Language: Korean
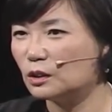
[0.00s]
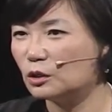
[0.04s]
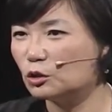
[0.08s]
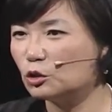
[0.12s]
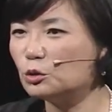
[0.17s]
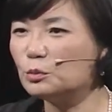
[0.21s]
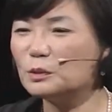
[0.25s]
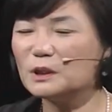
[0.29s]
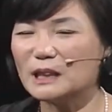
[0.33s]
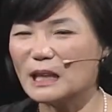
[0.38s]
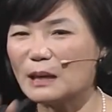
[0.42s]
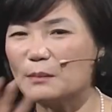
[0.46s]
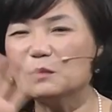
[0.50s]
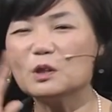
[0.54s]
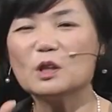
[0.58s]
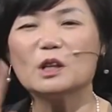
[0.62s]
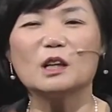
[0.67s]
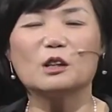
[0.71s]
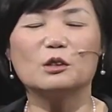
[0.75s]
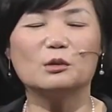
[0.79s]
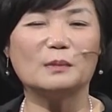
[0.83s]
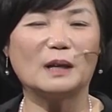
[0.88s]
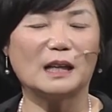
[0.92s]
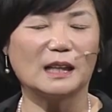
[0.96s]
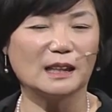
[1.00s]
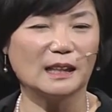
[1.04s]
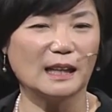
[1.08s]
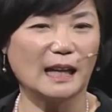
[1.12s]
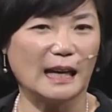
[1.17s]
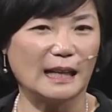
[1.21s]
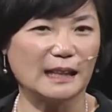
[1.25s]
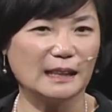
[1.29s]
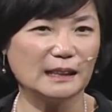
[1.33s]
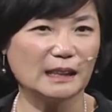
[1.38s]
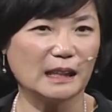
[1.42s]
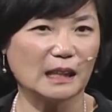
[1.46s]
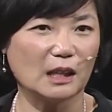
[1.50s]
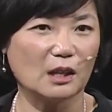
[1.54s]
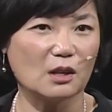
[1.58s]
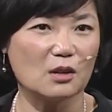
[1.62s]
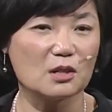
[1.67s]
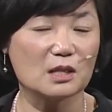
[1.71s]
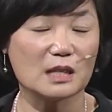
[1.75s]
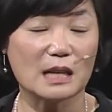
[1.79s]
꿈은 삼 년하고 마는 게 아니잖아요.